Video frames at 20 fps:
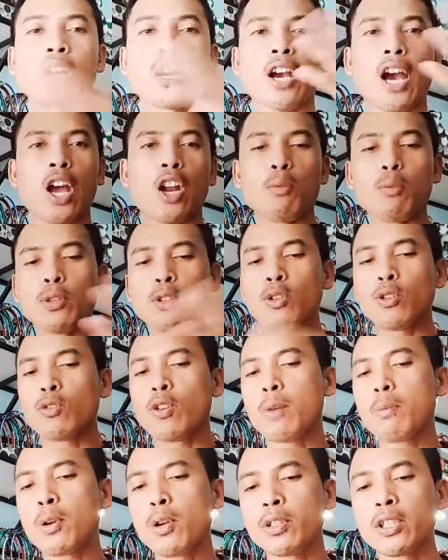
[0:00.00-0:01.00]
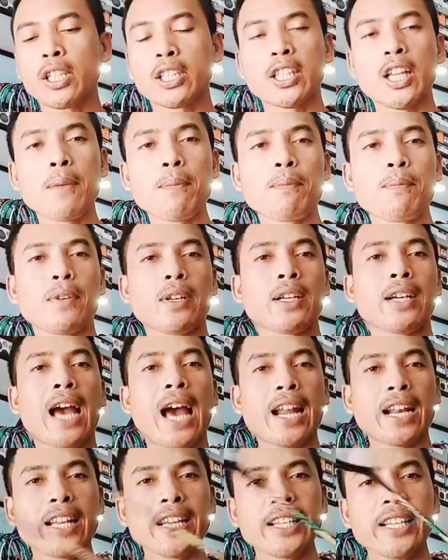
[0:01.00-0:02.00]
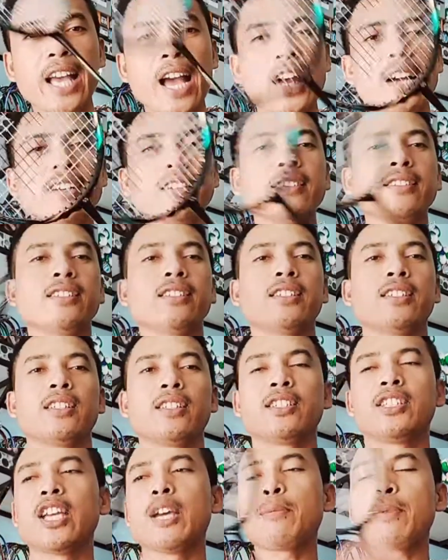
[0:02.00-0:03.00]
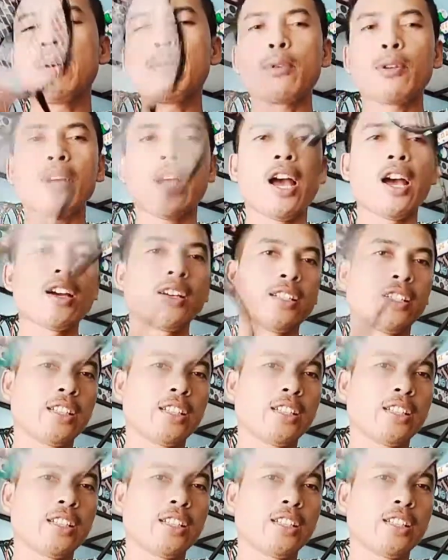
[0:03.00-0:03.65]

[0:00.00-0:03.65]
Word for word: Kalau menurut gua, Bro, tetap garing yang JP, Bro ya.